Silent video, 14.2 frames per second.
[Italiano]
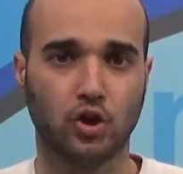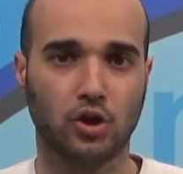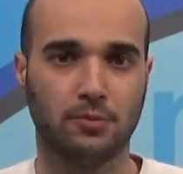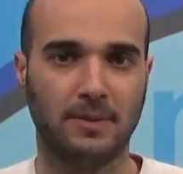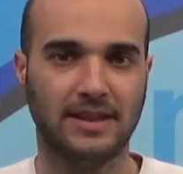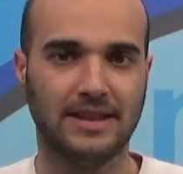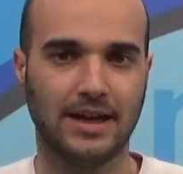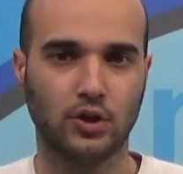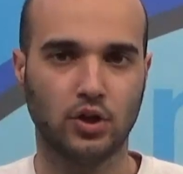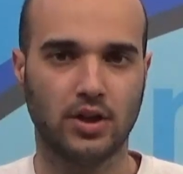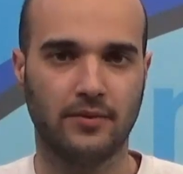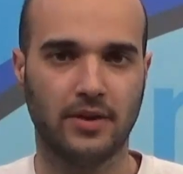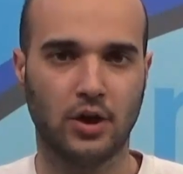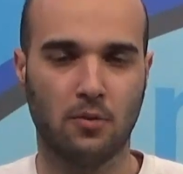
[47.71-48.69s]
sospettato
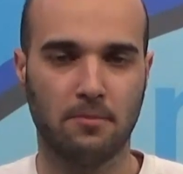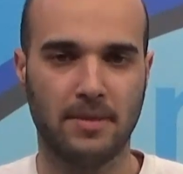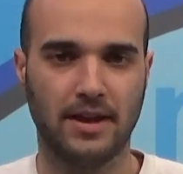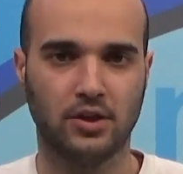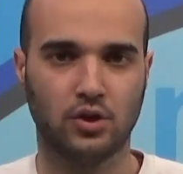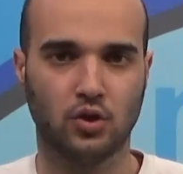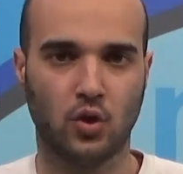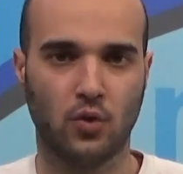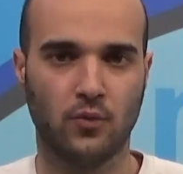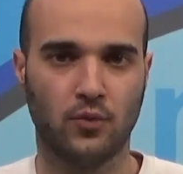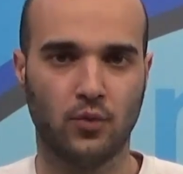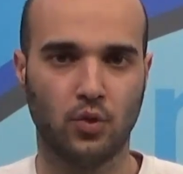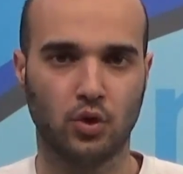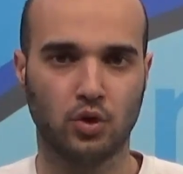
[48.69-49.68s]
di aver commesso un
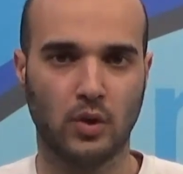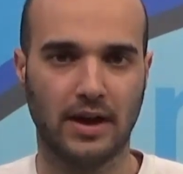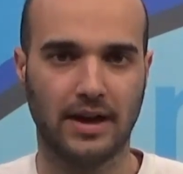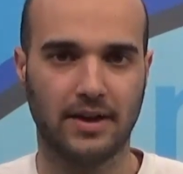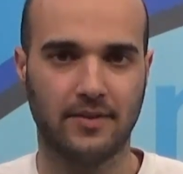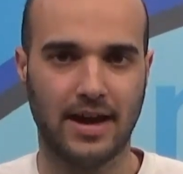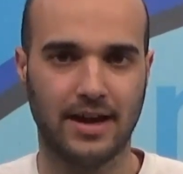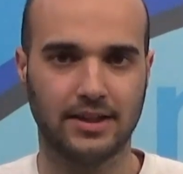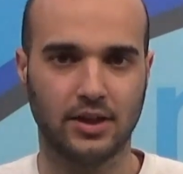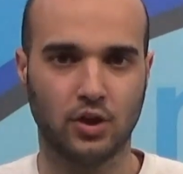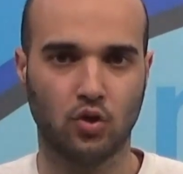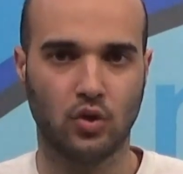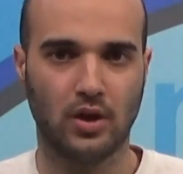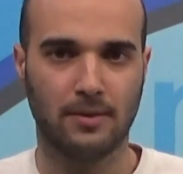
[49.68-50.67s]
furto aggravato
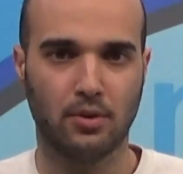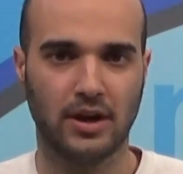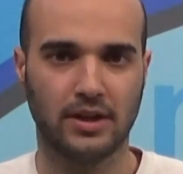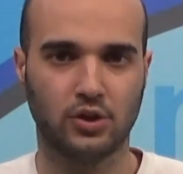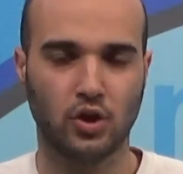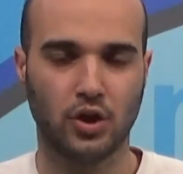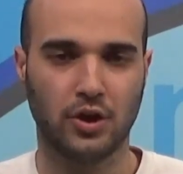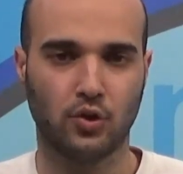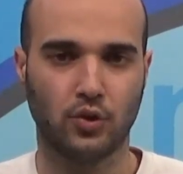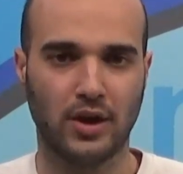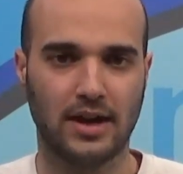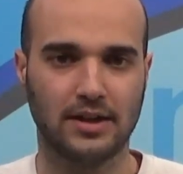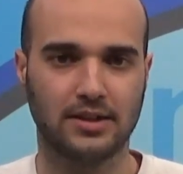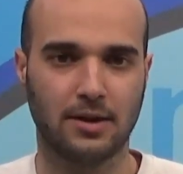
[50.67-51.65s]
in collaborazione
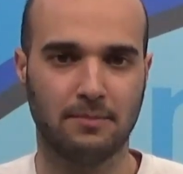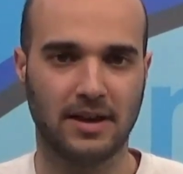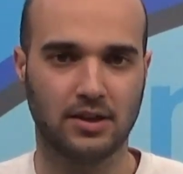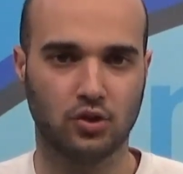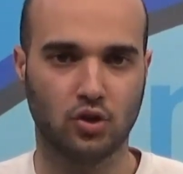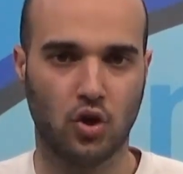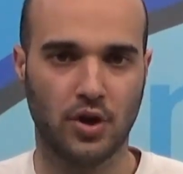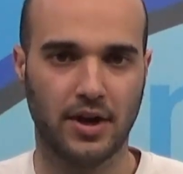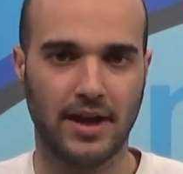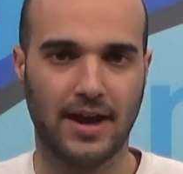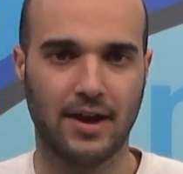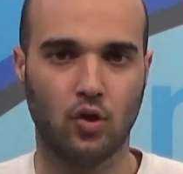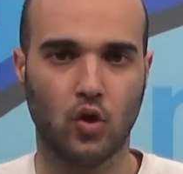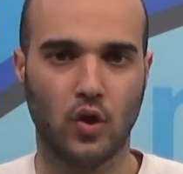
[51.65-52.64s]
con altre persone
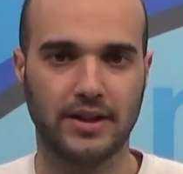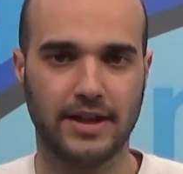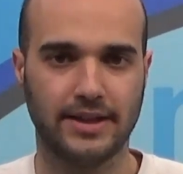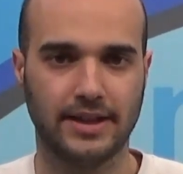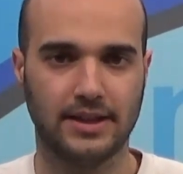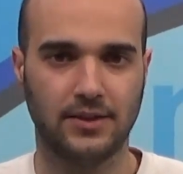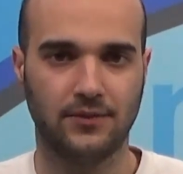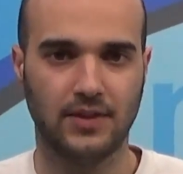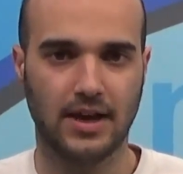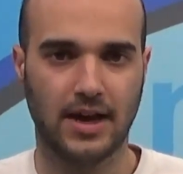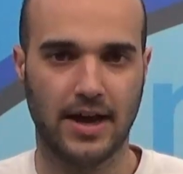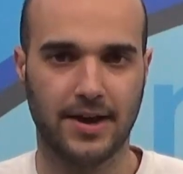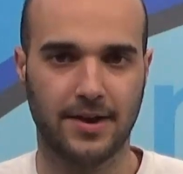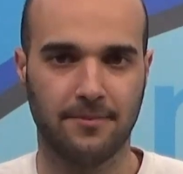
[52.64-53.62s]
ancora da
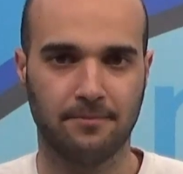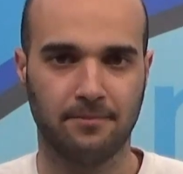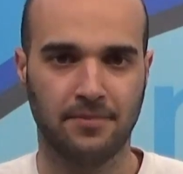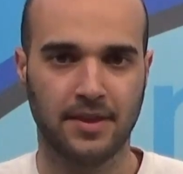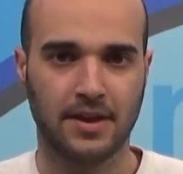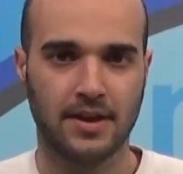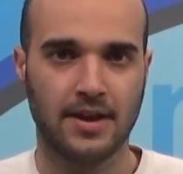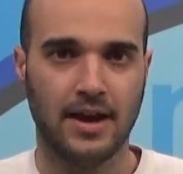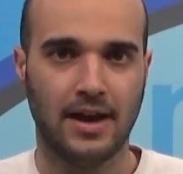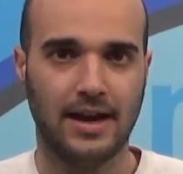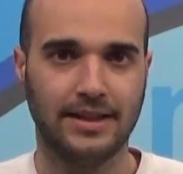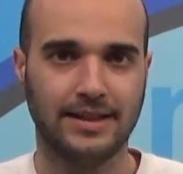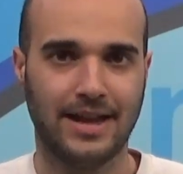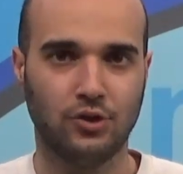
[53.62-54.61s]
identificare.
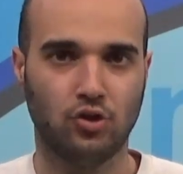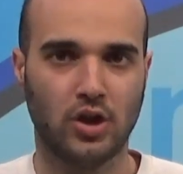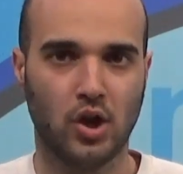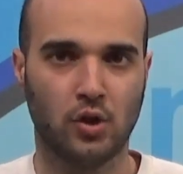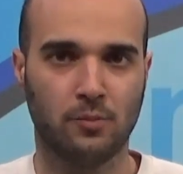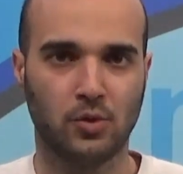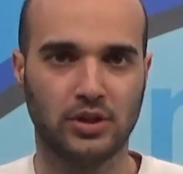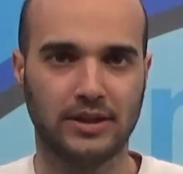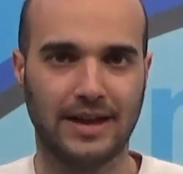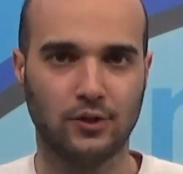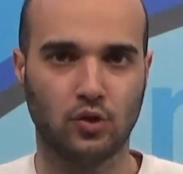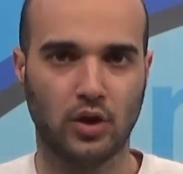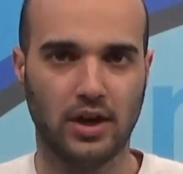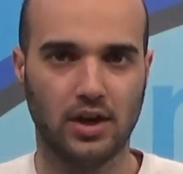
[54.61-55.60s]
Le indagini hanno
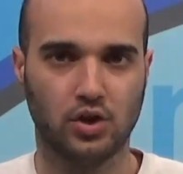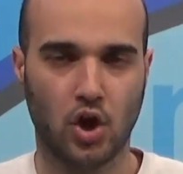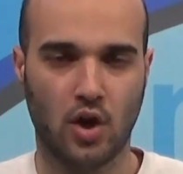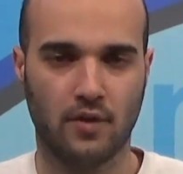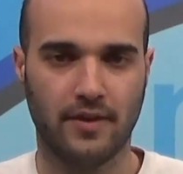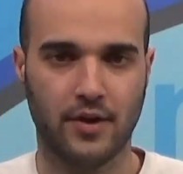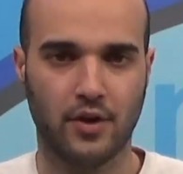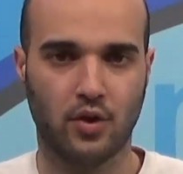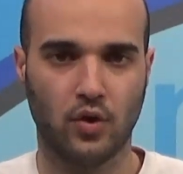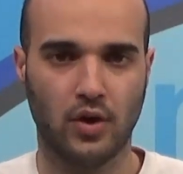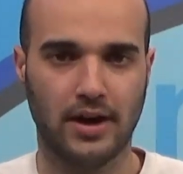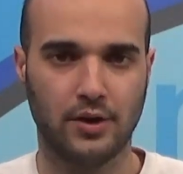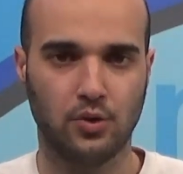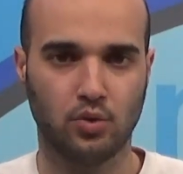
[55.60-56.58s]
mostrato che il giovane,
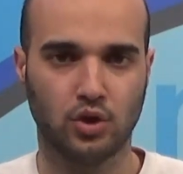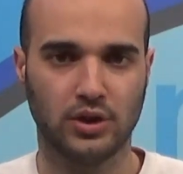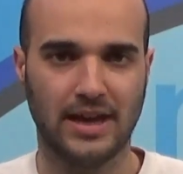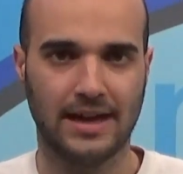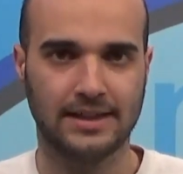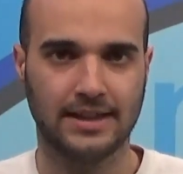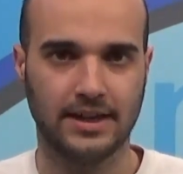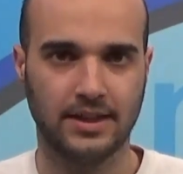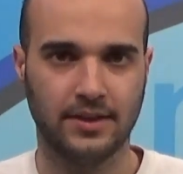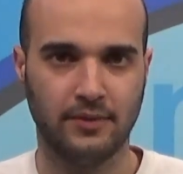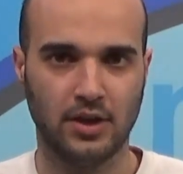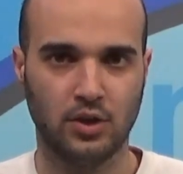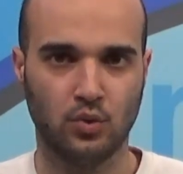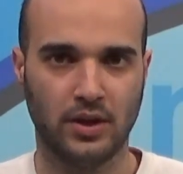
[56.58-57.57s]
con l'aiuto di altri
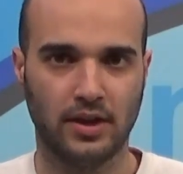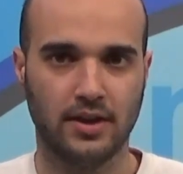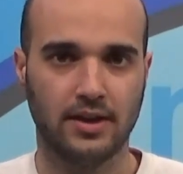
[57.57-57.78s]
individui,